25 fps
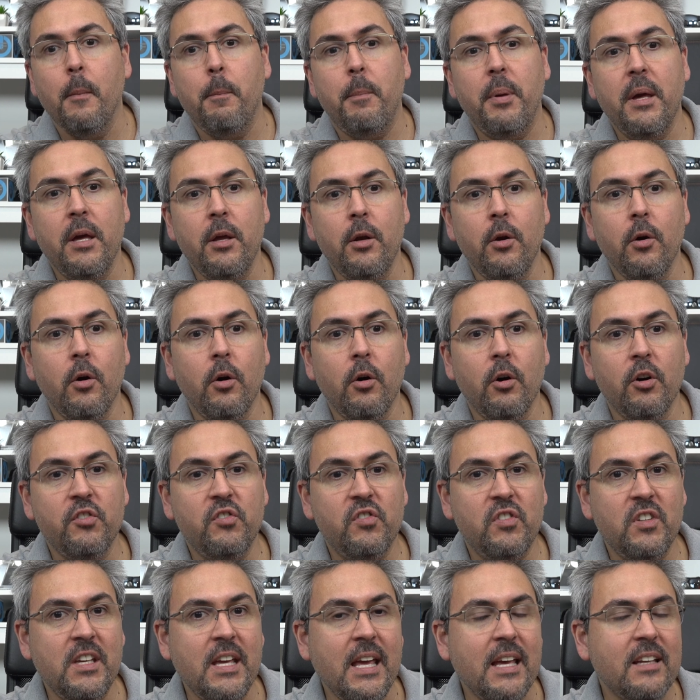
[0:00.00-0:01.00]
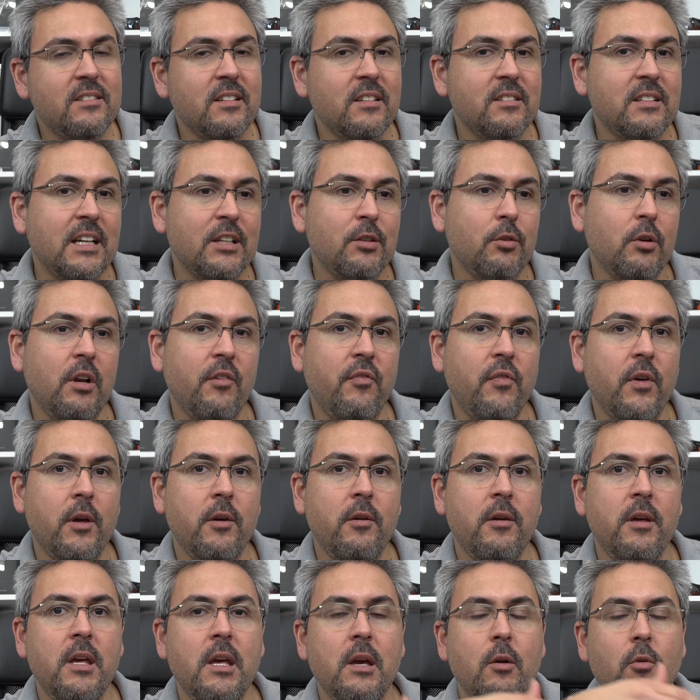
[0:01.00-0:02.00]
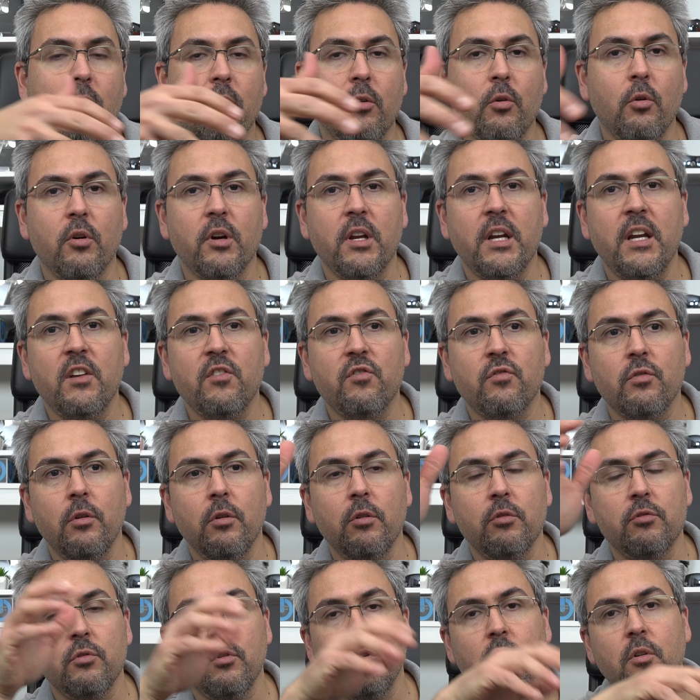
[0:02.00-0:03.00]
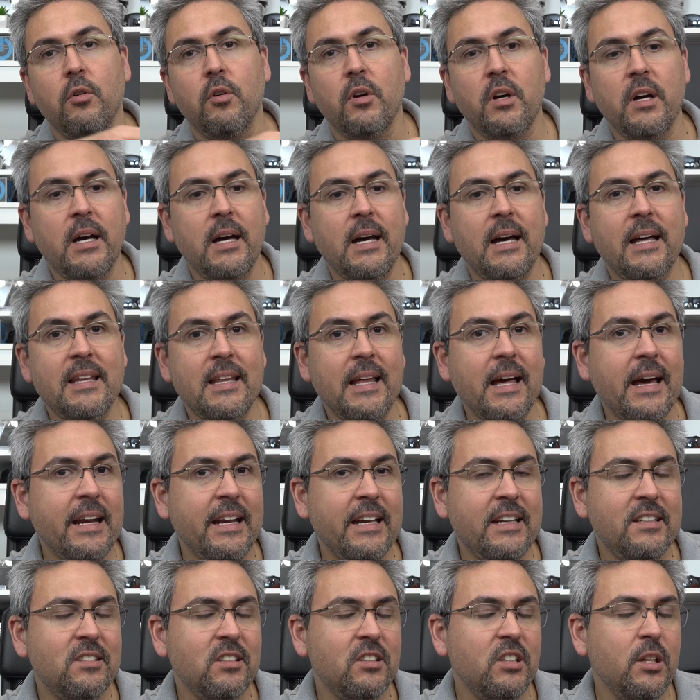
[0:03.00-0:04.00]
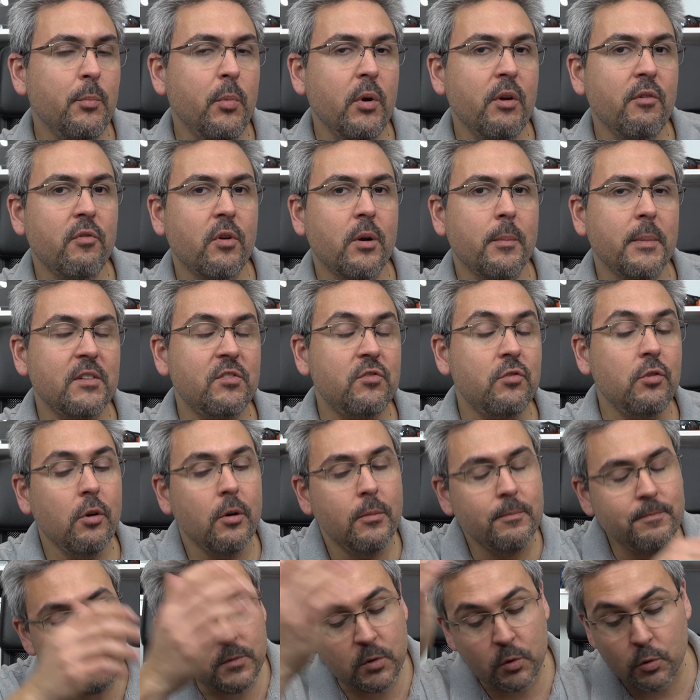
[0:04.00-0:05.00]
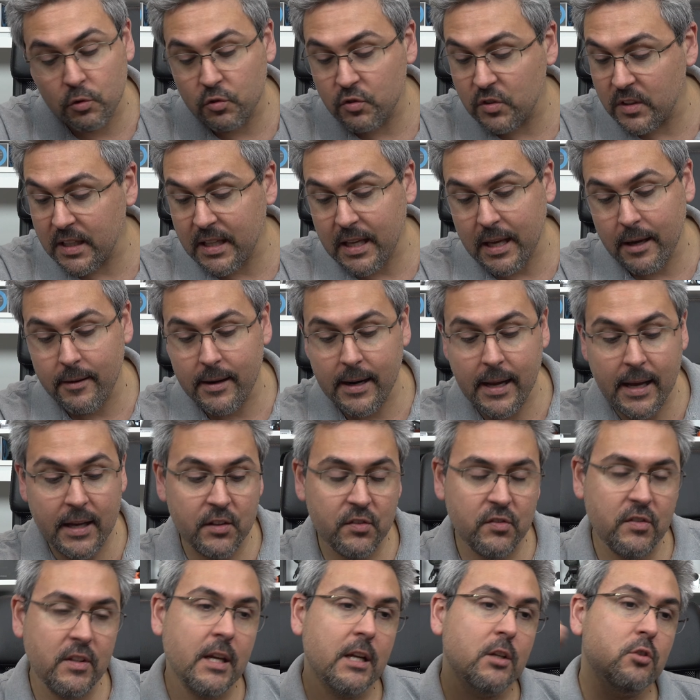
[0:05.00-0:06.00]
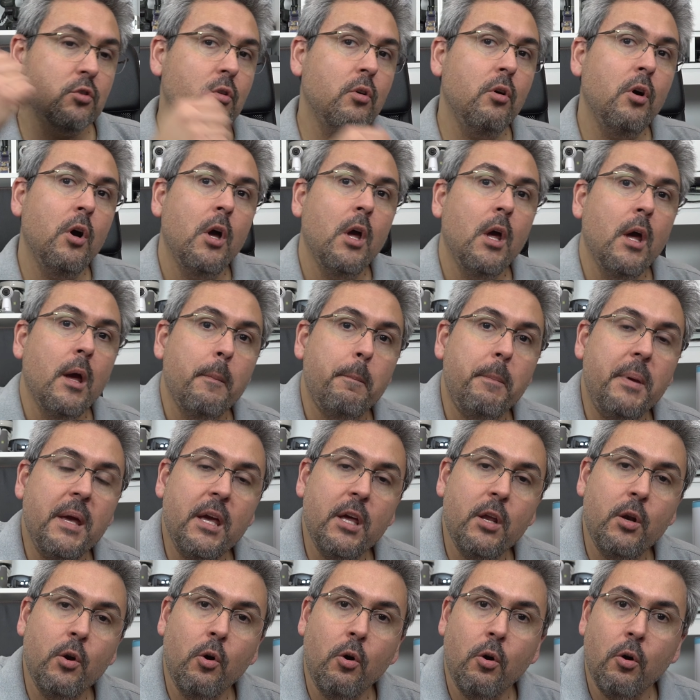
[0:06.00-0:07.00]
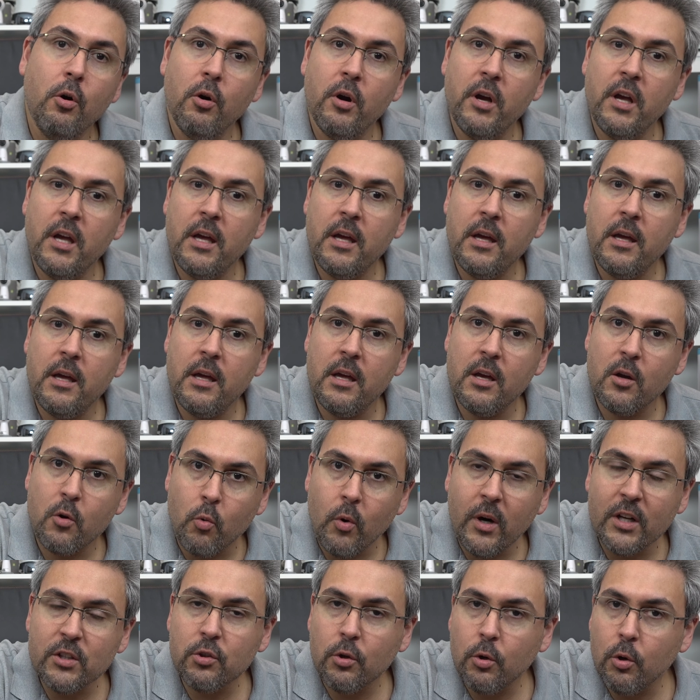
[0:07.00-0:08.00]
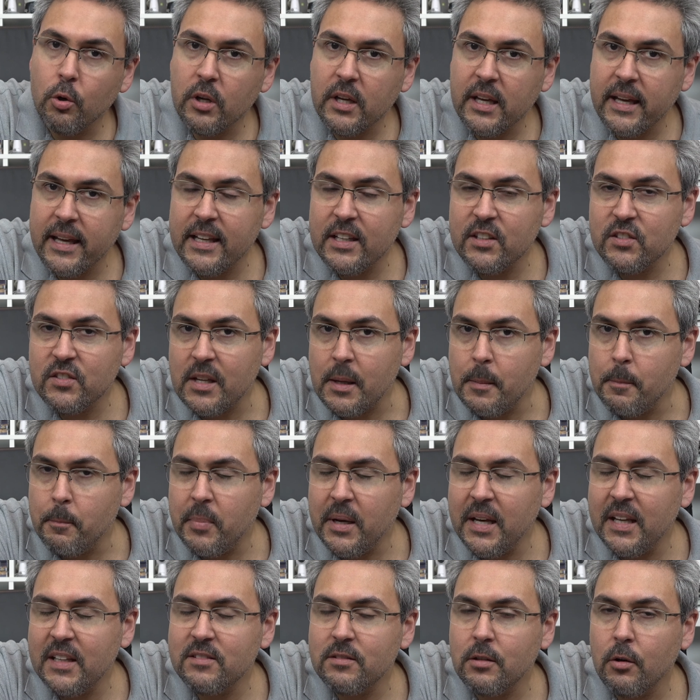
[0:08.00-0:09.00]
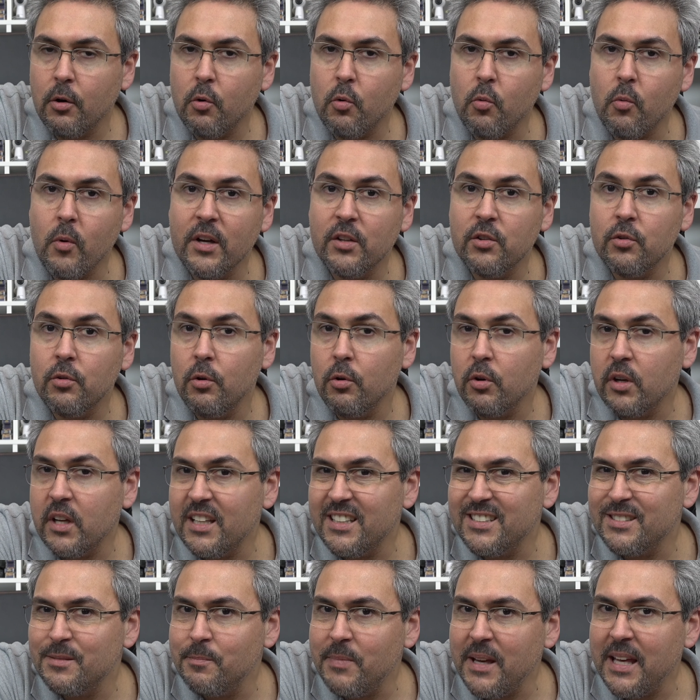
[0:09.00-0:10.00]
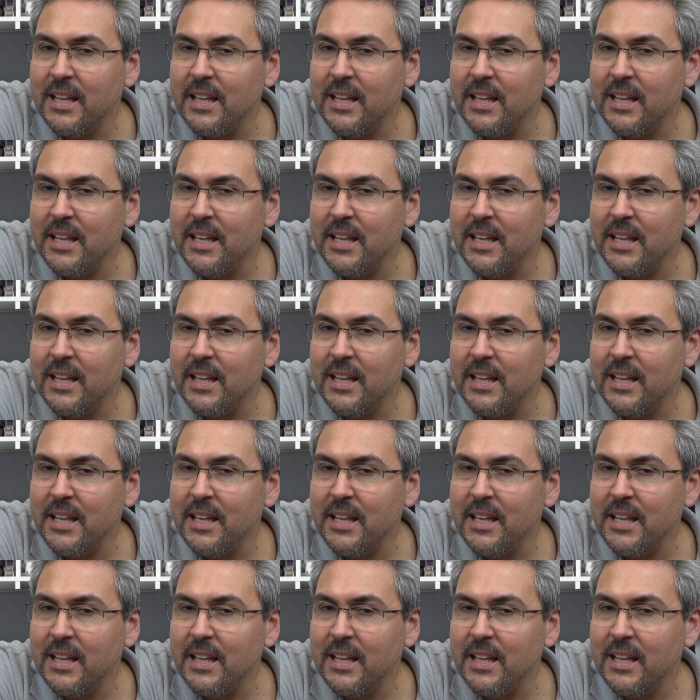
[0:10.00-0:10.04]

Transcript: pero si ya está entrando el FBI o el Congreso no a dar este tipo de información, no sé qué habrá de cierto, pero eh, en cuanto a lo que es empresa o cuanto a lo que es